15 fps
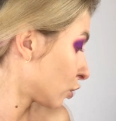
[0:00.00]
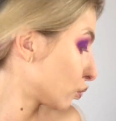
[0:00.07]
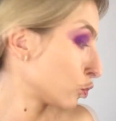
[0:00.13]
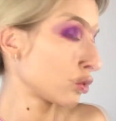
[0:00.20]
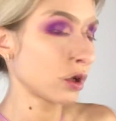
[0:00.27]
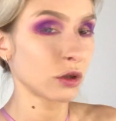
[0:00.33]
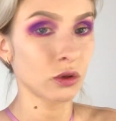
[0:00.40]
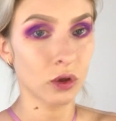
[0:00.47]

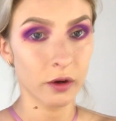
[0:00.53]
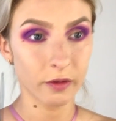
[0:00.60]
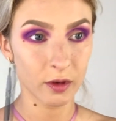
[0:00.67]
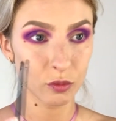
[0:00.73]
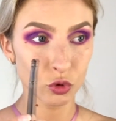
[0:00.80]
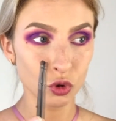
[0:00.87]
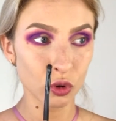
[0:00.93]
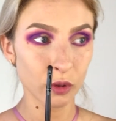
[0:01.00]
любую, которая
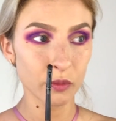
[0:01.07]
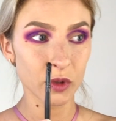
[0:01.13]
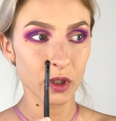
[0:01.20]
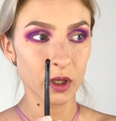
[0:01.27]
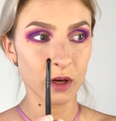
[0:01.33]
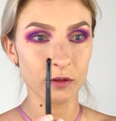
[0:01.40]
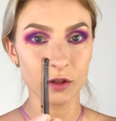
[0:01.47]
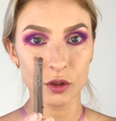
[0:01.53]
вам удобна,
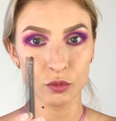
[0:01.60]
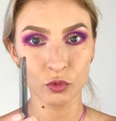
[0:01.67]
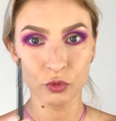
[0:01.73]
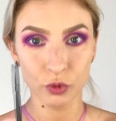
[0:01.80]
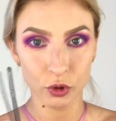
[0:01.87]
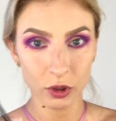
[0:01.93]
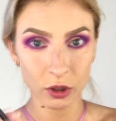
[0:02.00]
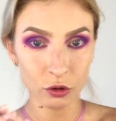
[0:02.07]
я возьму
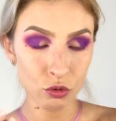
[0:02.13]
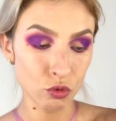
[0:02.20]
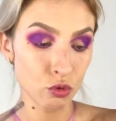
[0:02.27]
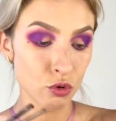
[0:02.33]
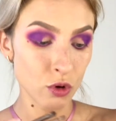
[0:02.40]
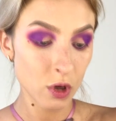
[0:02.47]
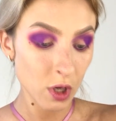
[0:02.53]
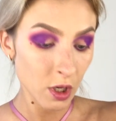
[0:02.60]
вот
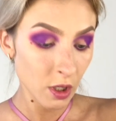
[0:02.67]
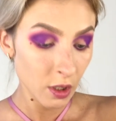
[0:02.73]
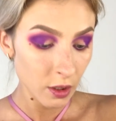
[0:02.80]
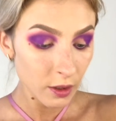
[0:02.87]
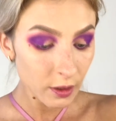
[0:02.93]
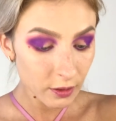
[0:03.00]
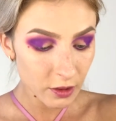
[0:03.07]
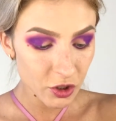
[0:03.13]
такую,
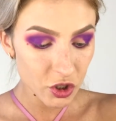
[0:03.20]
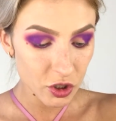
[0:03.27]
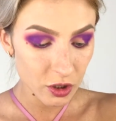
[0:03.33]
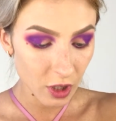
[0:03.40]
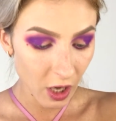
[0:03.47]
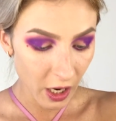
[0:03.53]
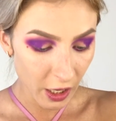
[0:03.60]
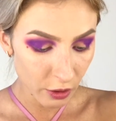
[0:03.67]
и
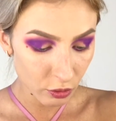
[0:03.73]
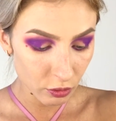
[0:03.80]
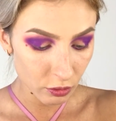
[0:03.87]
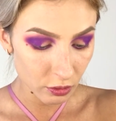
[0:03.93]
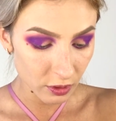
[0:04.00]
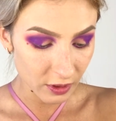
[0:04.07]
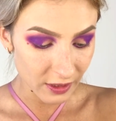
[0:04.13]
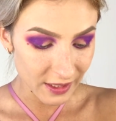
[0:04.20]
начинаю
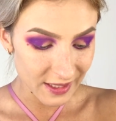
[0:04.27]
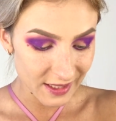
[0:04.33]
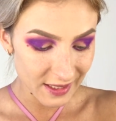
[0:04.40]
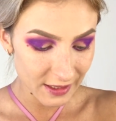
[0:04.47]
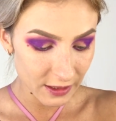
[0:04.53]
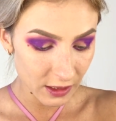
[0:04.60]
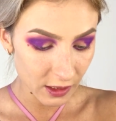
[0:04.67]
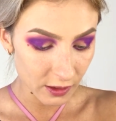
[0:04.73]

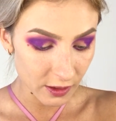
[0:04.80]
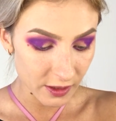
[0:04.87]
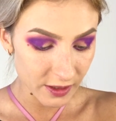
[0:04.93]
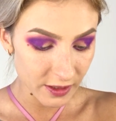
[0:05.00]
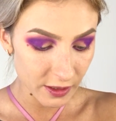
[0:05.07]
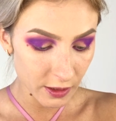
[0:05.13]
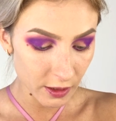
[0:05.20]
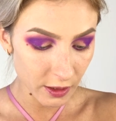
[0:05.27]
наносить
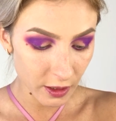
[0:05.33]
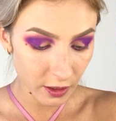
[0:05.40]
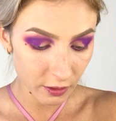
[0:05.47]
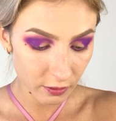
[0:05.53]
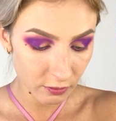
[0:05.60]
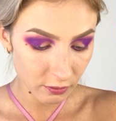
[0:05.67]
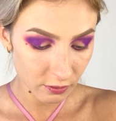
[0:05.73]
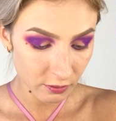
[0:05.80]

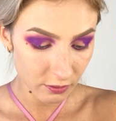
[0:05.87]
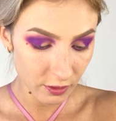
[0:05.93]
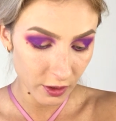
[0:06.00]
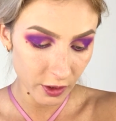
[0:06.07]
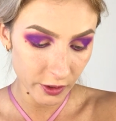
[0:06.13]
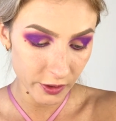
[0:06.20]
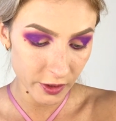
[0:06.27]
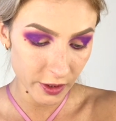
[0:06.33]
консилер
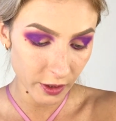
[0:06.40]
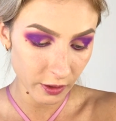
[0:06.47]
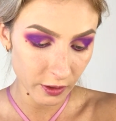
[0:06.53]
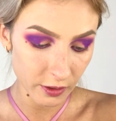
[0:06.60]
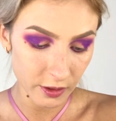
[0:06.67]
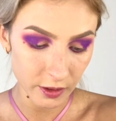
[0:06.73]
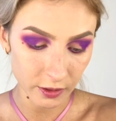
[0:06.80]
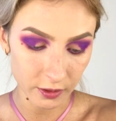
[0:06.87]
и
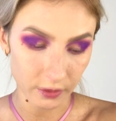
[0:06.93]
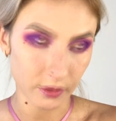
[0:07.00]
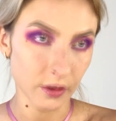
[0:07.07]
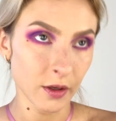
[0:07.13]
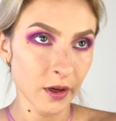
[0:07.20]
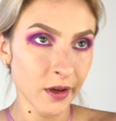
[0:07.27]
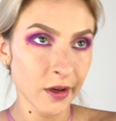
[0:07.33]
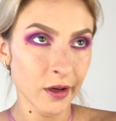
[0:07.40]
делать этот
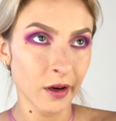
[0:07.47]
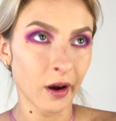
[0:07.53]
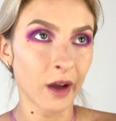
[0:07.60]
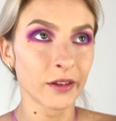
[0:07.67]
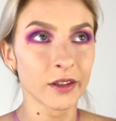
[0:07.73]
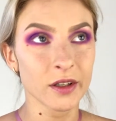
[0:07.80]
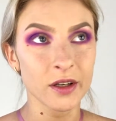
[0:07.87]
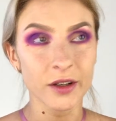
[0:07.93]

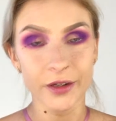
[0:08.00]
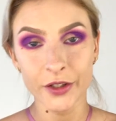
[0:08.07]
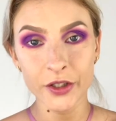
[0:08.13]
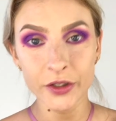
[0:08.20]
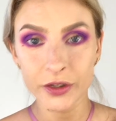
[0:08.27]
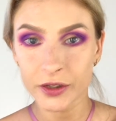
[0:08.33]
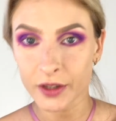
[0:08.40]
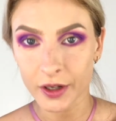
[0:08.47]

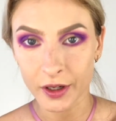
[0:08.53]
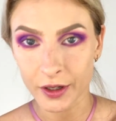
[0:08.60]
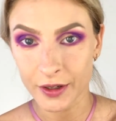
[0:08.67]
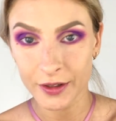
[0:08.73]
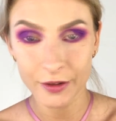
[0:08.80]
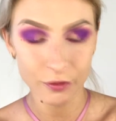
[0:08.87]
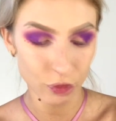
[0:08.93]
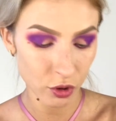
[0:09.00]
каткриз,
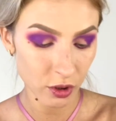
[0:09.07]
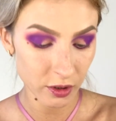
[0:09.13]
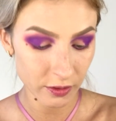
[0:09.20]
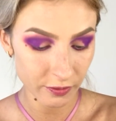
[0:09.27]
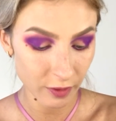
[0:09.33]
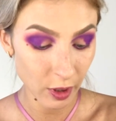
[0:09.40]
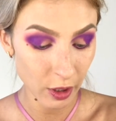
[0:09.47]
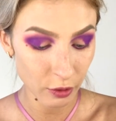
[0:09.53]
как его
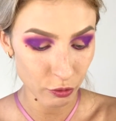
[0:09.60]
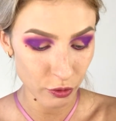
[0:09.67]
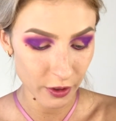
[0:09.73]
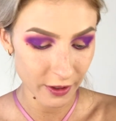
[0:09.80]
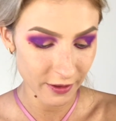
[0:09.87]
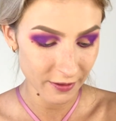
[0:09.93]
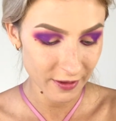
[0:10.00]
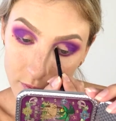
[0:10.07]
называют,
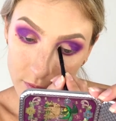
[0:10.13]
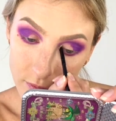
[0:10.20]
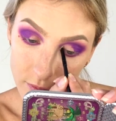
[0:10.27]
да,